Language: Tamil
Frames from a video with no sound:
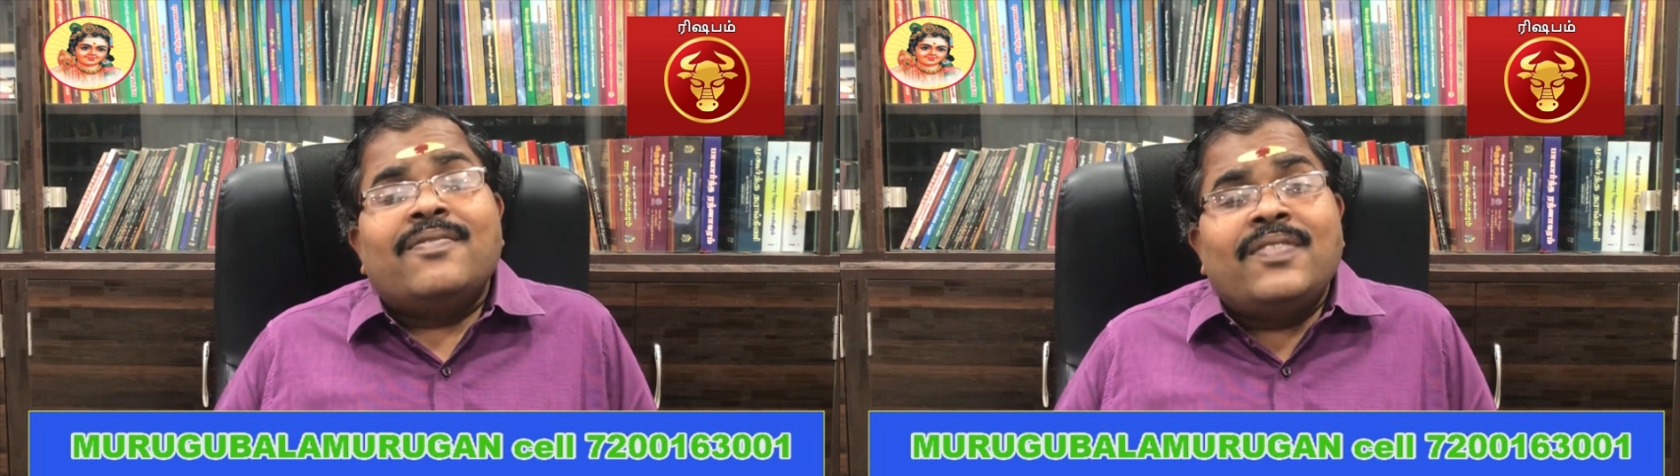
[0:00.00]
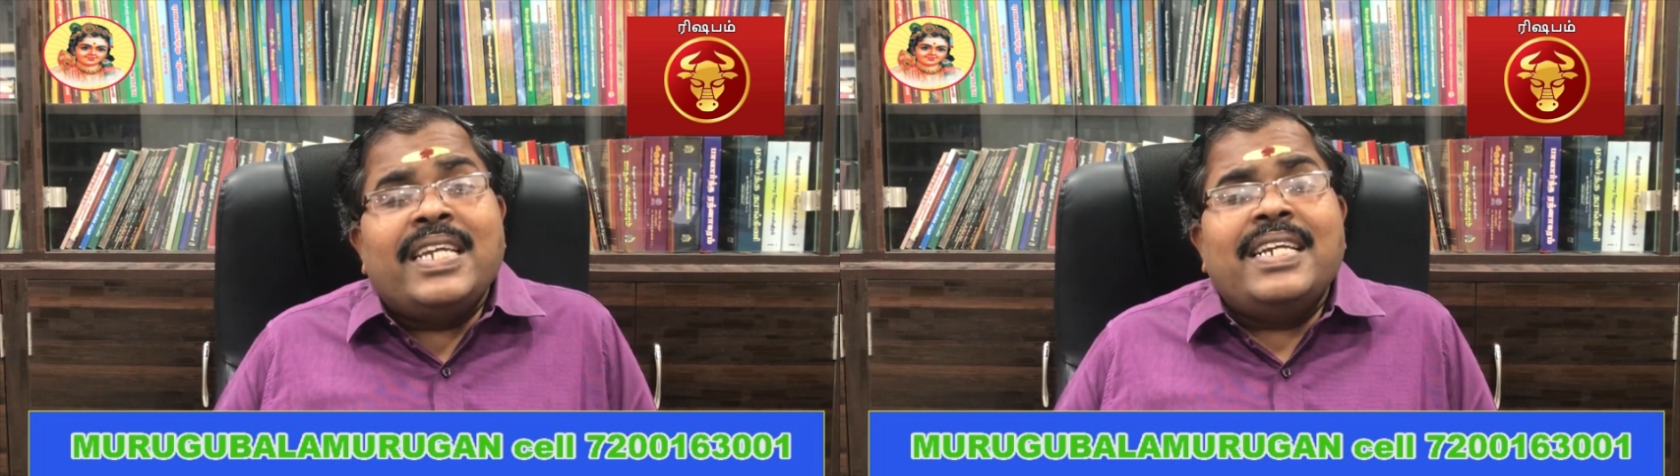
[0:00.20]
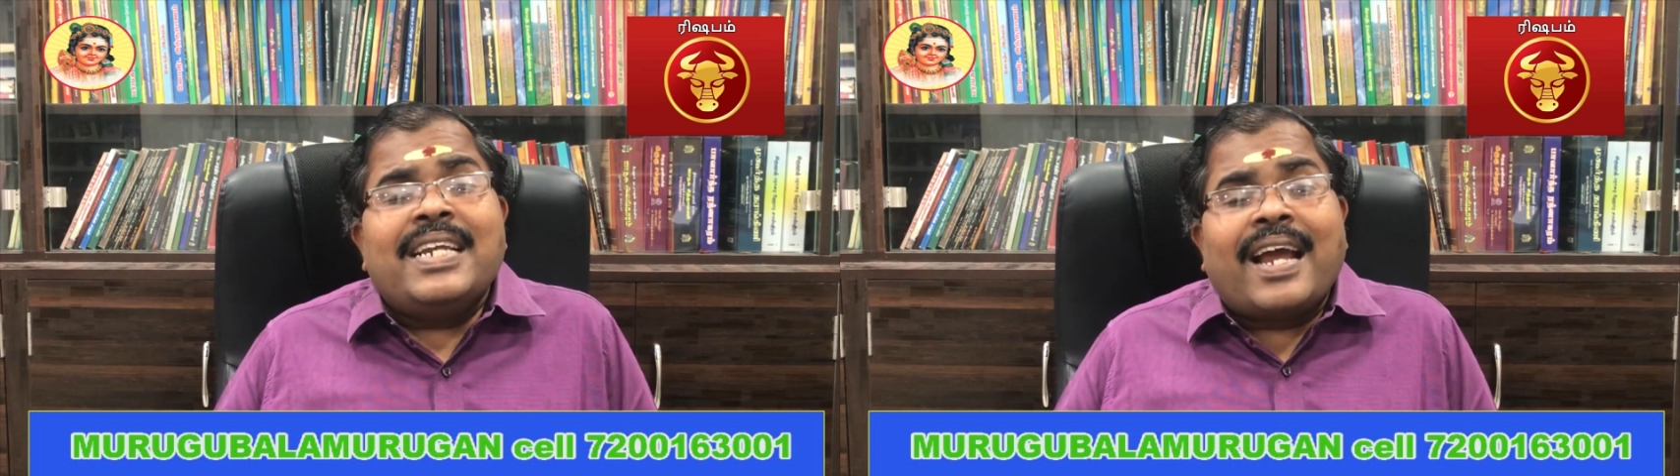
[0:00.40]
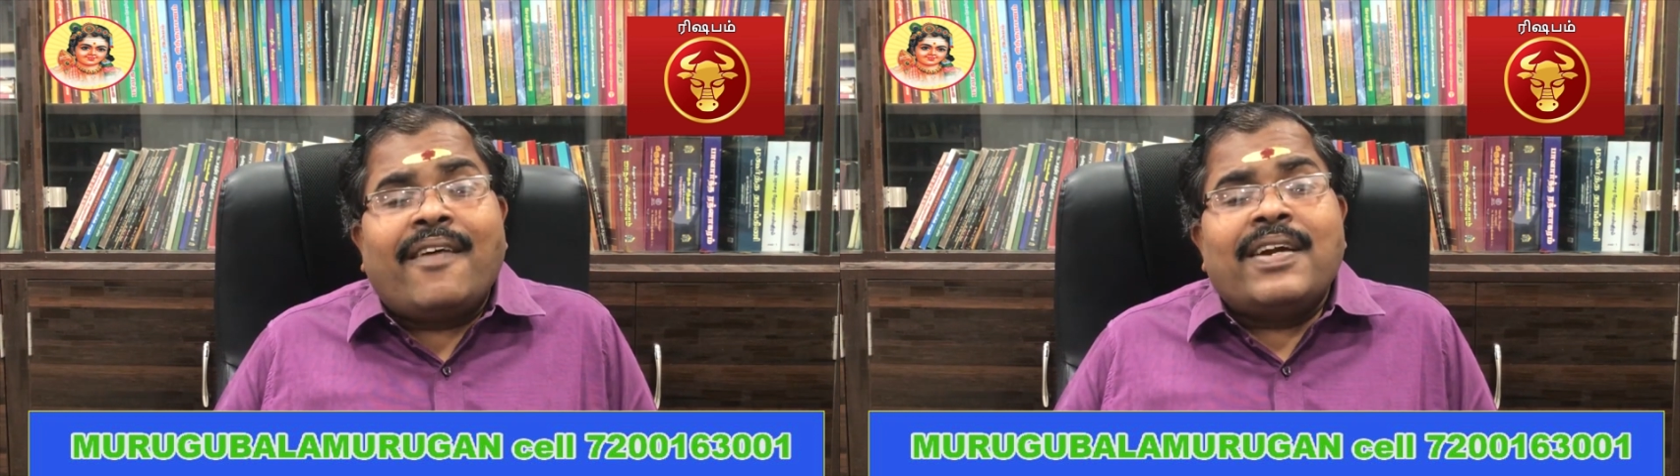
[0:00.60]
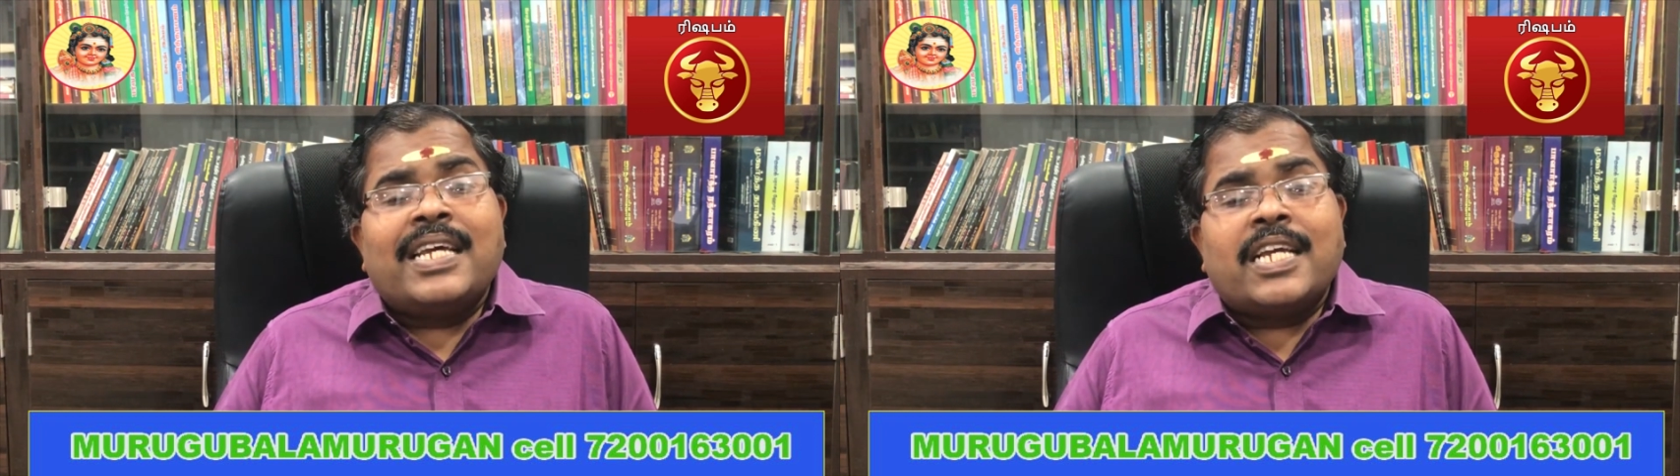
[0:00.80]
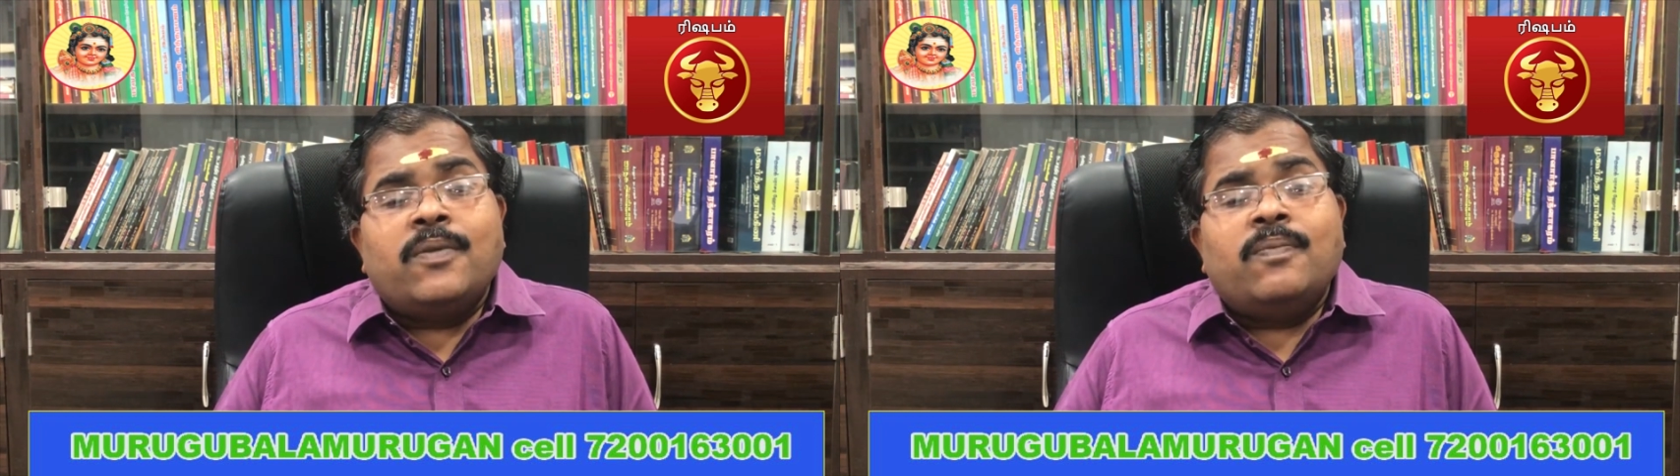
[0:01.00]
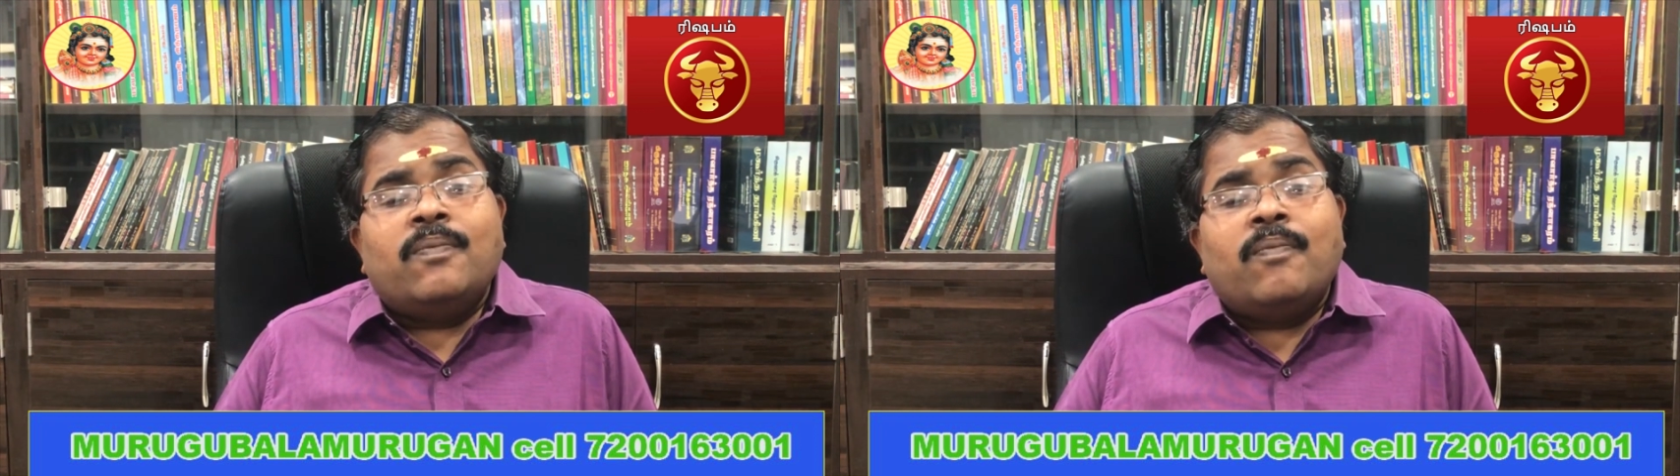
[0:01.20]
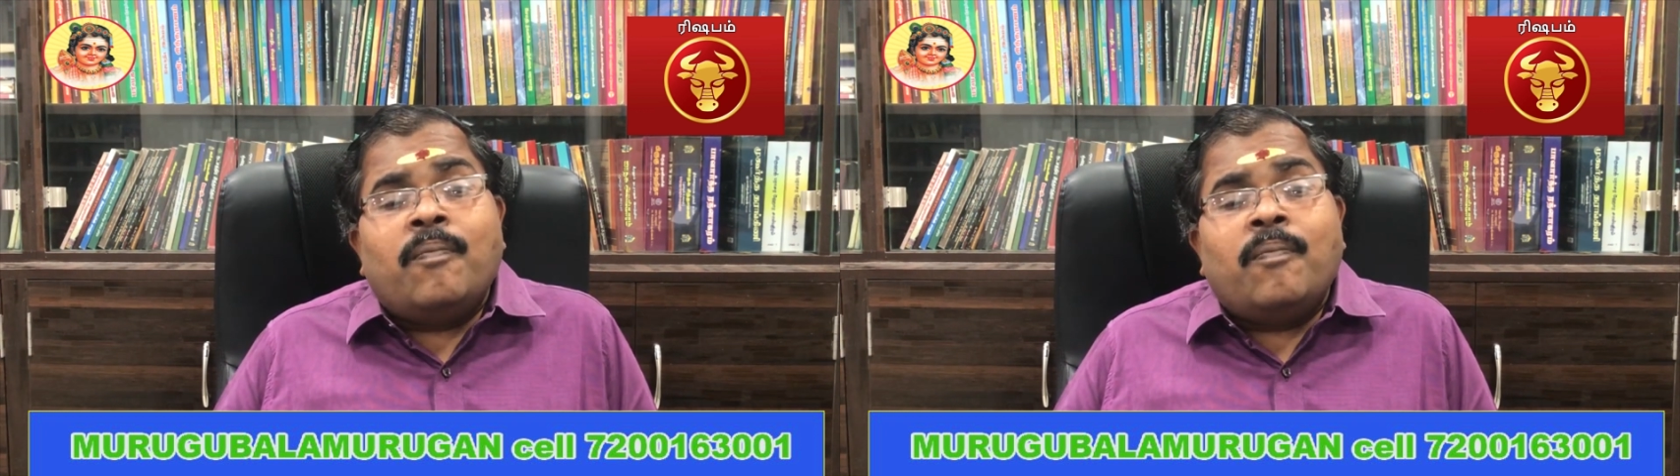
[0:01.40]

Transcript: வீண் கவலைகளும்